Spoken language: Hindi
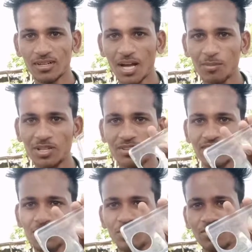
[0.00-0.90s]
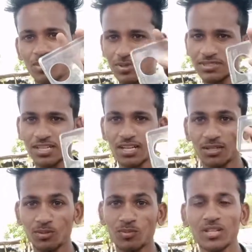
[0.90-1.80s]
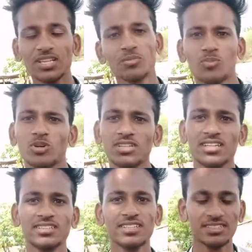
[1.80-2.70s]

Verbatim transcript: अपनी शेप में वापस आ रहा है तो मतलब बहुत ही अच्छी